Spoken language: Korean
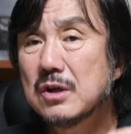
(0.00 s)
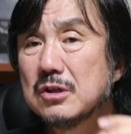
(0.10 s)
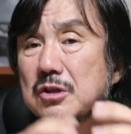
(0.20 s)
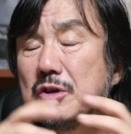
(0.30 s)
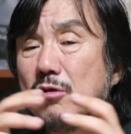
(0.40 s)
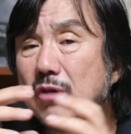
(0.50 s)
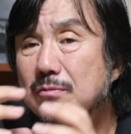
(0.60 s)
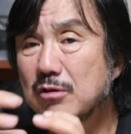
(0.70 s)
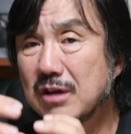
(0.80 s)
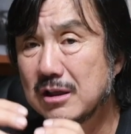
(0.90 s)
그
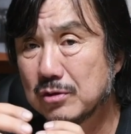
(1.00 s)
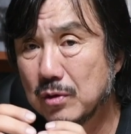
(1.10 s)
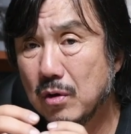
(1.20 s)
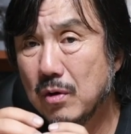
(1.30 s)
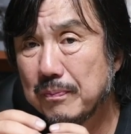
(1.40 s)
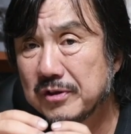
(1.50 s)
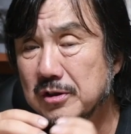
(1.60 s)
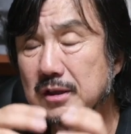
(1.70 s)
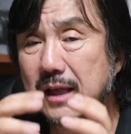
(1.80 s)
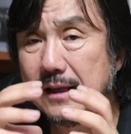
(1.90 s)
결과물을 가지고
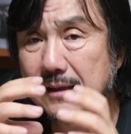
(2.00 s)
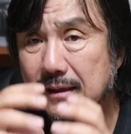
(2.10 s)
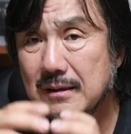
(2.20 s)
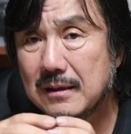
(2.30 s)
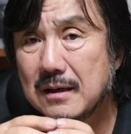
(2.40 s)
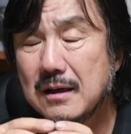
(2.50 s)
그 데이터를